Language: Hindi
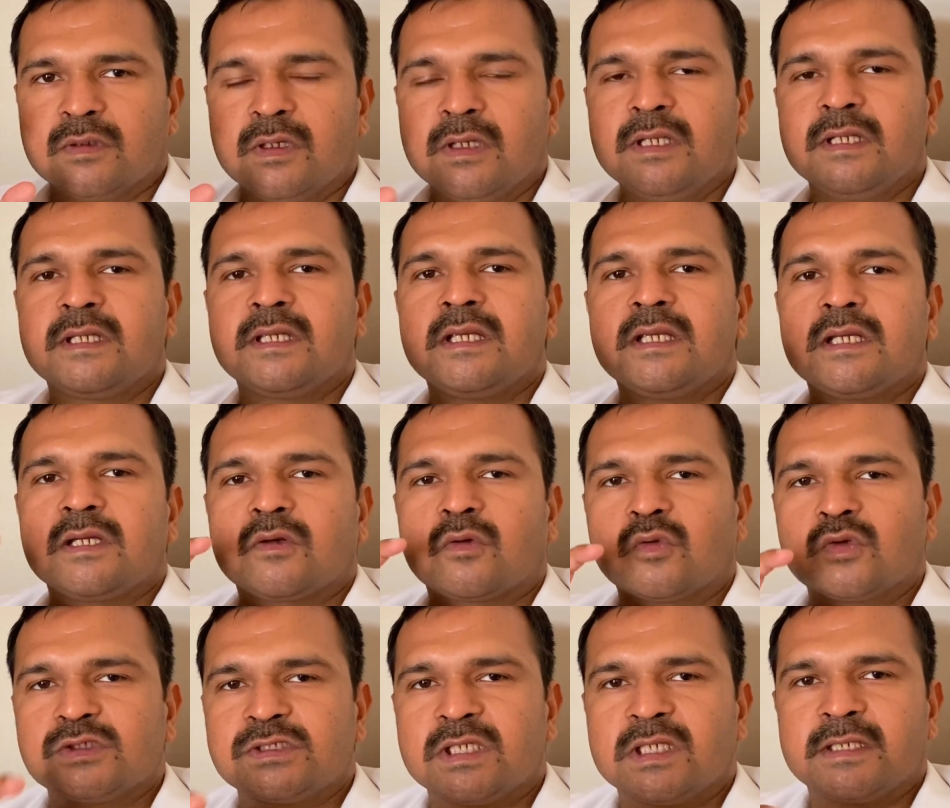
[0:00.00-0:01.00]
इनकी
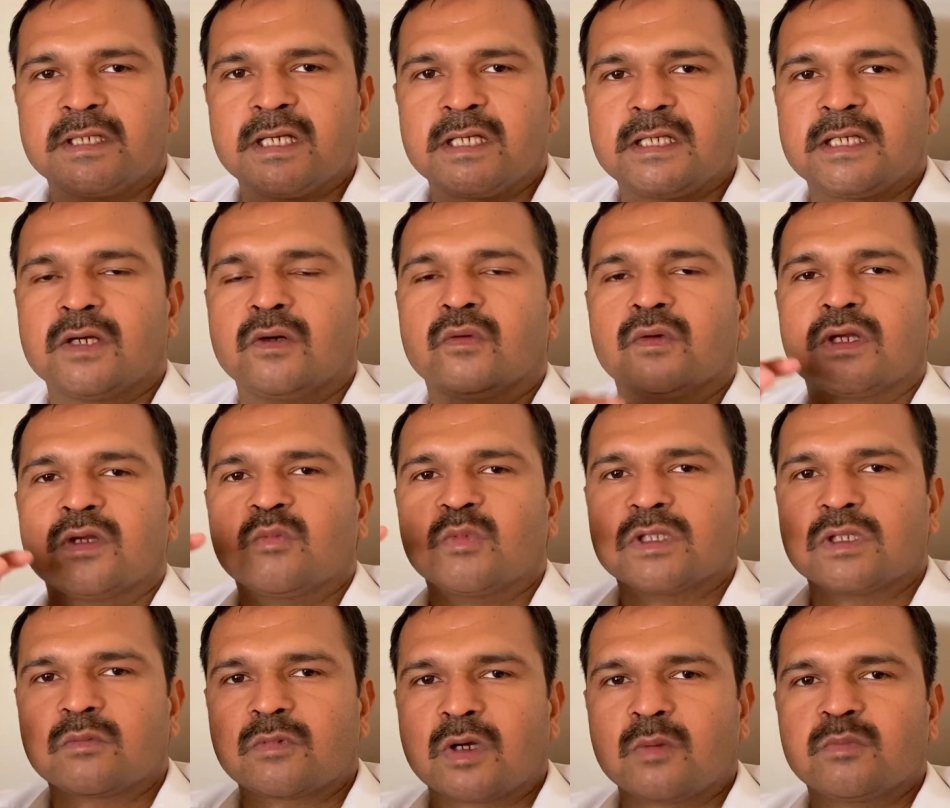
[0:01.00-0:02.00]
क्रूशियल डेट क्या होगी
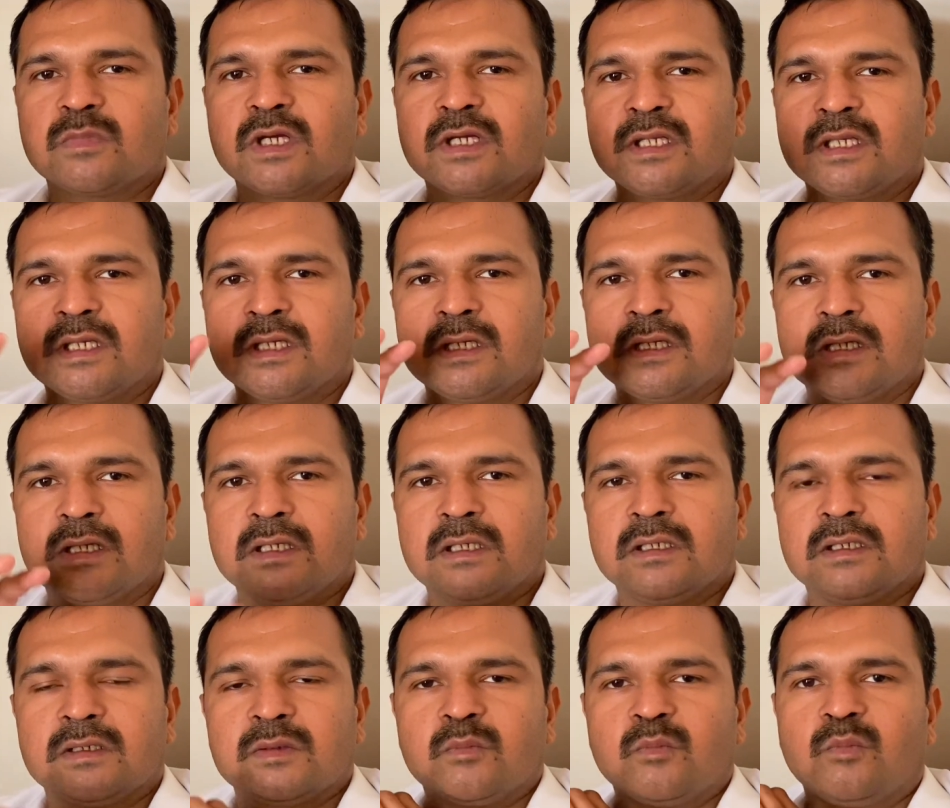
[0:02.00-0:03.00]
मतलब कब तक ये
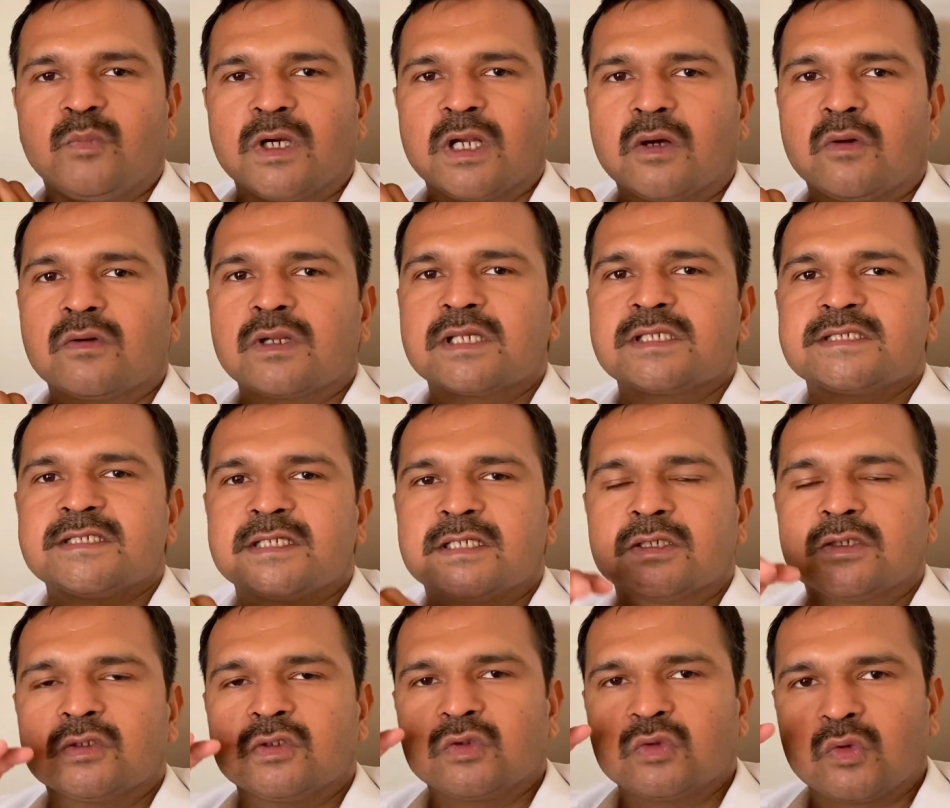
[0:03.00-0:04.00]
बना होना चाहिए
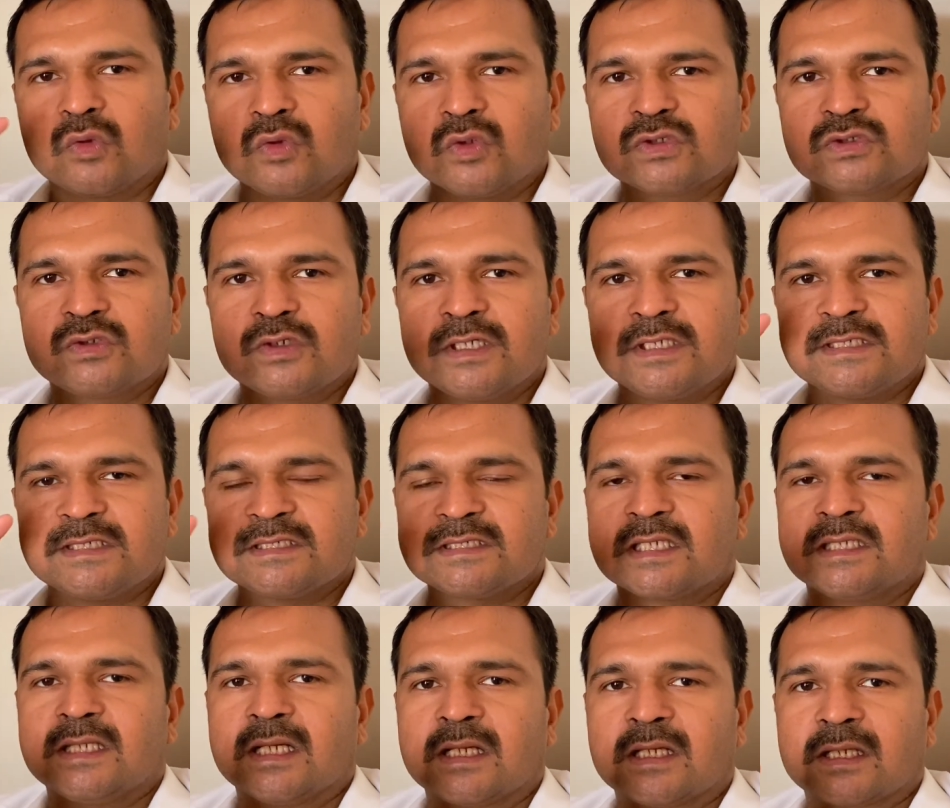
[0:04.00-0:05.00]
तो दोस्तों एक चीज़
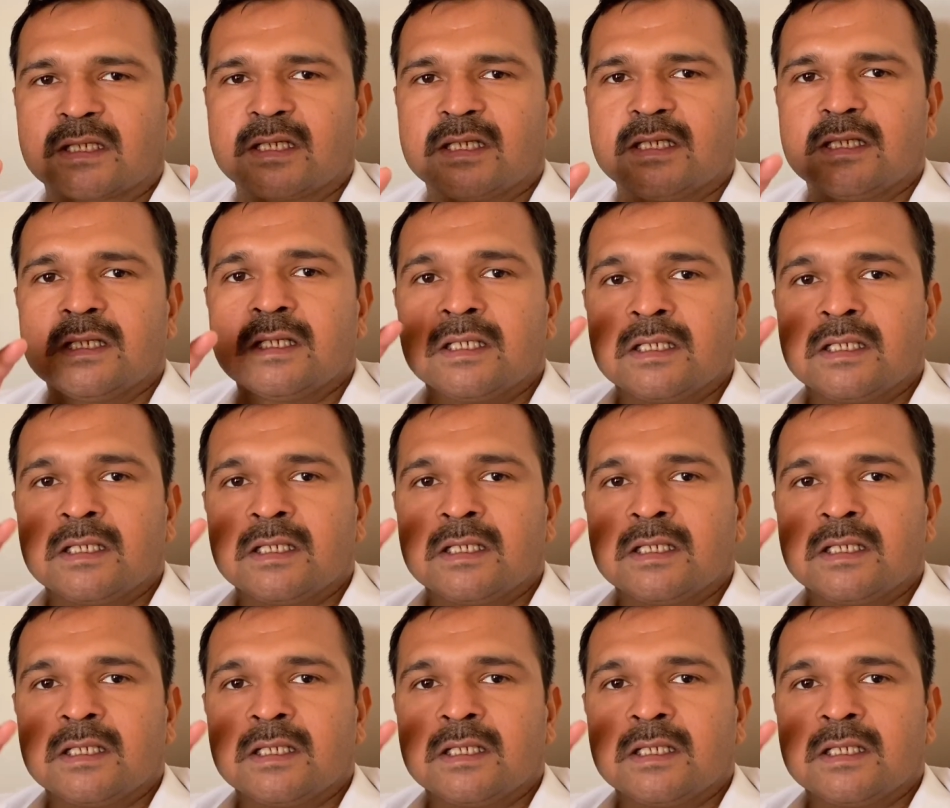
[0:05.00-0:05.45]
का ध्यान रखें